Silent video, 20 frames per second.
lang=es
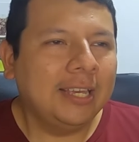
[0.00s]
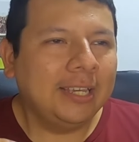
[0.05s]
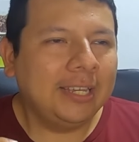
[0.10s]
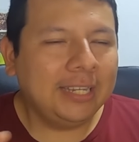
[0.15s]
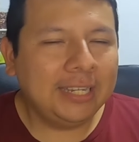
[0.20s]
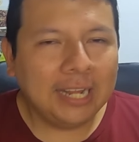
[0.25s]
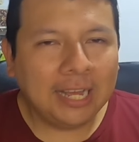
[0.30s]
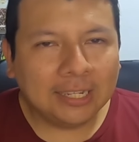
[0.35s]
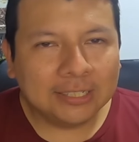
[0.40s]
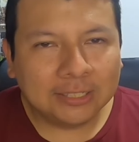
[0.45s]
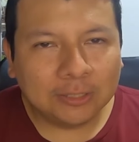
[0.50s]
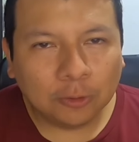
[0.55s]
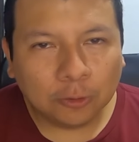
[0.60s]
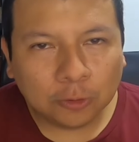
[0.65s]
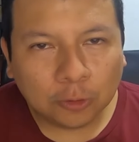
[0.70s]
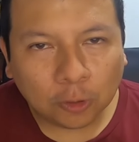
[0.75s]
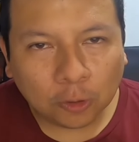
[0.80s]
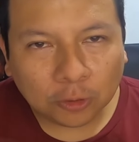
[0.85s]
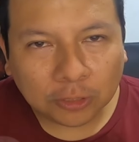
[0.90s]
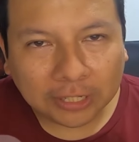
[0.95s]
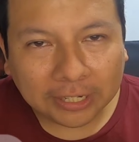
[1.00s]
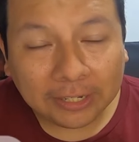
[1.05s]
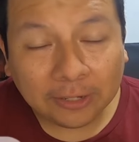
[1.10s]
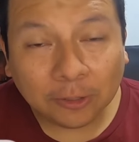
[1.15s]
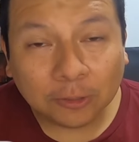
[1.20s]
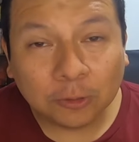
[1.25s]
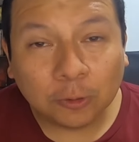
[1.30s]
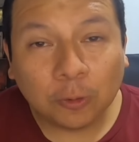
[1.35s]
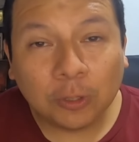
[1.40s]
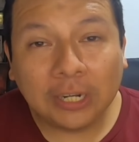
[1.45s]
Y nada, si te gustó el
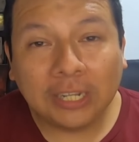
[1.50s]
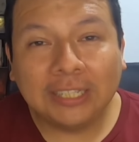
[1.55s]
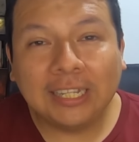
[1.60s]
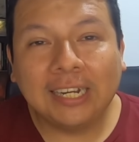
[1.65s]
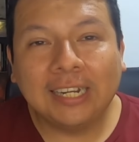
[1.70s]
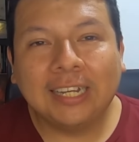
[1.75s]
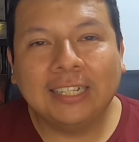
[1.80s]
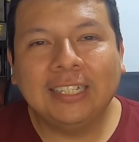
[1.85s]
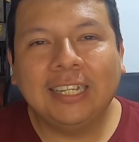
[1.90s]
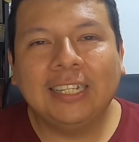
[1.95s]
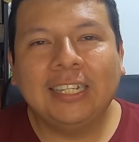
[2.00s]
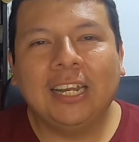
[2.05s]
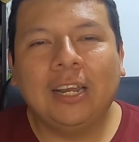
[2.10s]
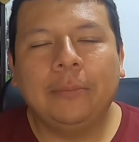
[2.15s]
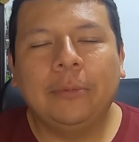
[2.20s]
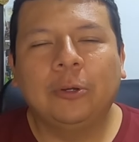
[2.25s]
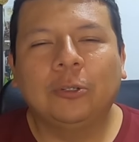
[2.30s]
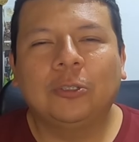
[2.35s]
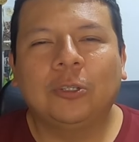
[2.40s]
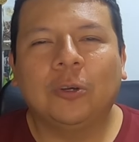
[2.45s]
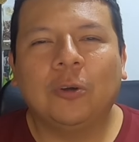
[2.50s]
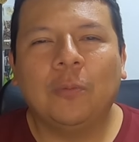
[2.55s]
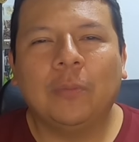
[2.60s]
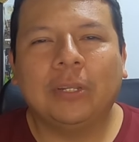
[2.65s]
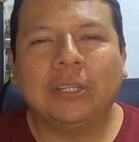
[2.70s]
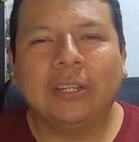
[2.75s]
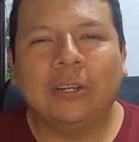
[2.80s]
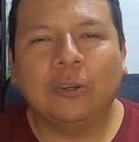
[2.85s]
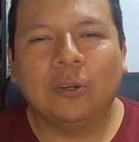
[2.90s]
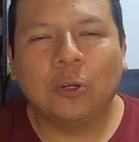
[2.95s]
contenido, suscríbete al canal, dale me gusta, y
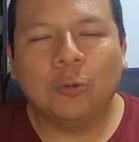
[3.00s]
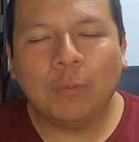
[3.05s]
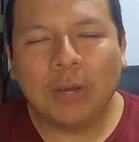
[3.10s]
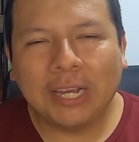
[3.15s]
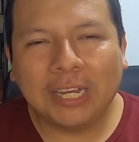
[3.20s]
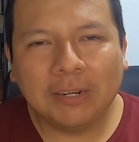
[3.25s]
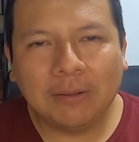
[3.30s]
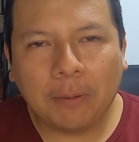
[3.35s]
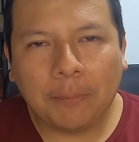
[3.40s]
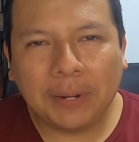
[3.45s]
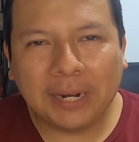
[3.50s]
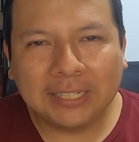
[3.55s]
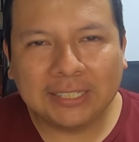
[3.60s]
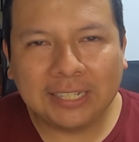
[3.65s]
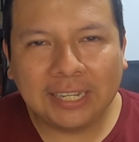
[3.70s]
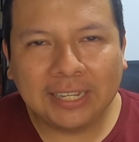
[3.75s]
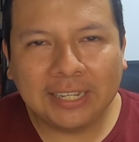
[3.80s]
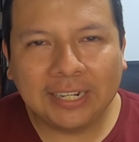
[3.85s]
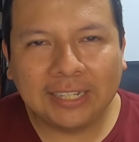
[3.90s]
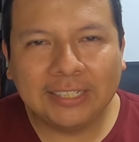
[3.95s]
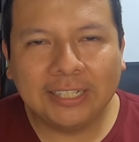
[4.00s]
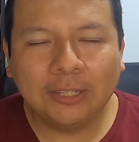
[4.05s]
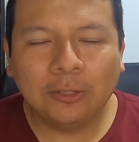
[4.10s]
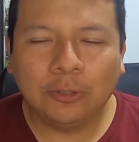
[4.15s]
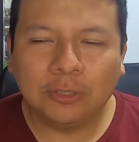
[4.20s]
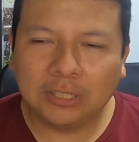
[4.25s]
compártelo con más cremas para seguir creciendo.